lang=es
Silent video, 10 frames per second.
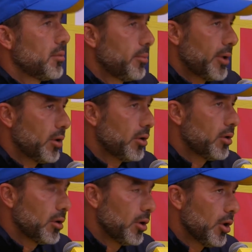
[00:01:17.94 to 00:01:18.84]
pero
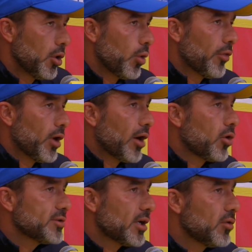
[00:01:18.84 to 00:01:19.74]
no. Cuando las
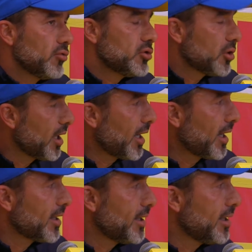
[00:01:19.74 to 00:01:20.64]
cosas no funcionan,
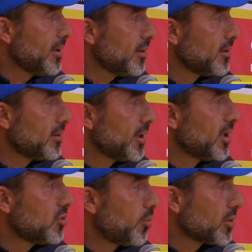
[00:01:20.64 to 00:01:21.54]
cada quien
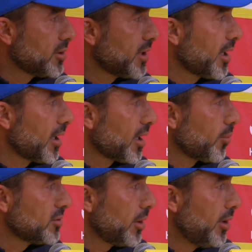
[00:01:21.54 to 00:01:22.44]
tiene su porcentaje de
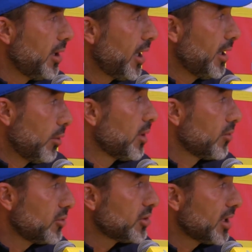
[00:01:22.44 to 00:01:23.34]
responsabilidad y cuando
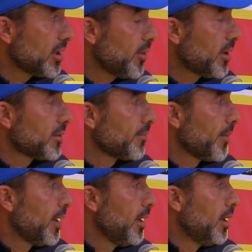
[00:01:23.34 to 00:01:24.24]
funcionan también.
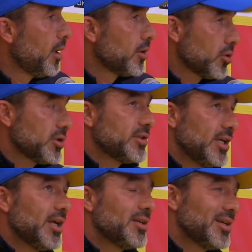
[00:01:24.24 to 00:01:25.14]
Entonces
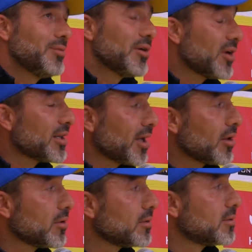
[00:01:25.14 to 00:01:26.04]
sí, sí, me ha faltado.